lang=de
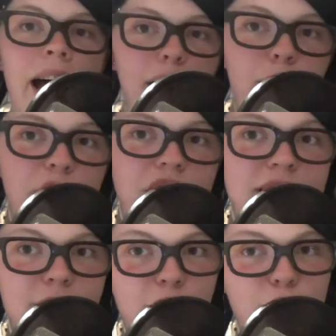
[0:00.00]
Hallo und
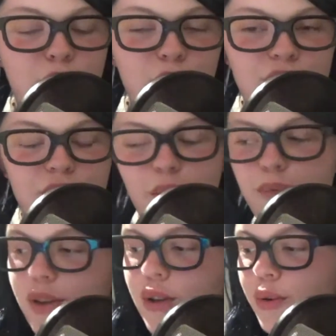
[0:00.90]
herzlich willkommen zurück zu einem
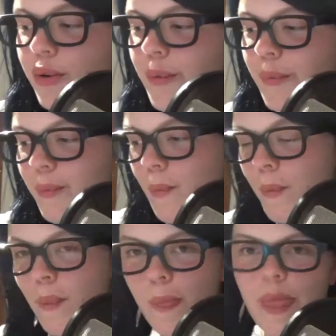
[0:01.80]
neuen Video.
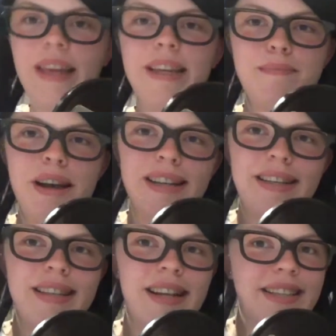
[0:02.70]
Ich mache
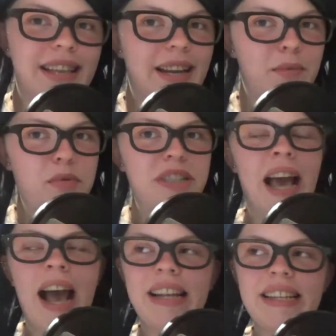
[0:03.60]
das alles gerne
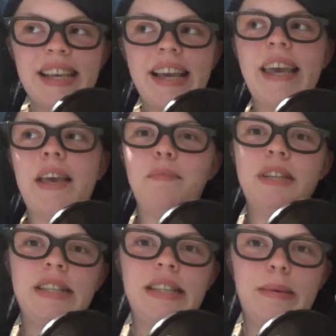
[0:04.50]
momentan sehr gerne
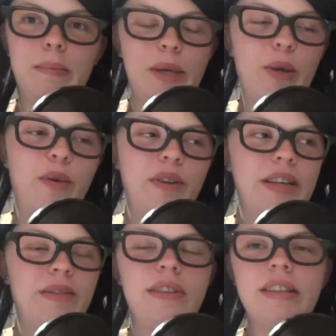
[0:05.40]
mit dem Mikro,
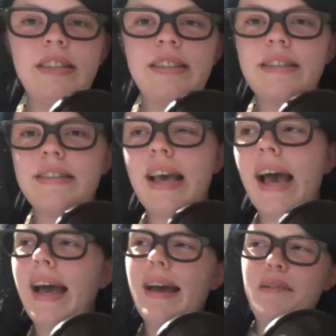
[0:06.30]
weil ich finde, das ist
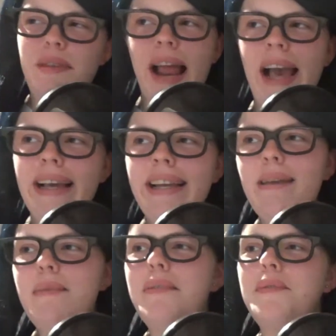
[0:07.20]
viel
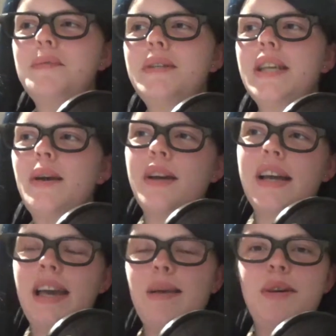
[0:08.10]
angenehmer für mich, auch
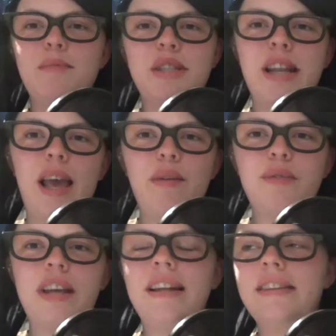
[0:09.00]
nachher beim Schneiden
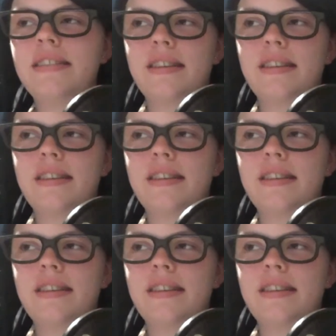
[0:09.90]
und alles.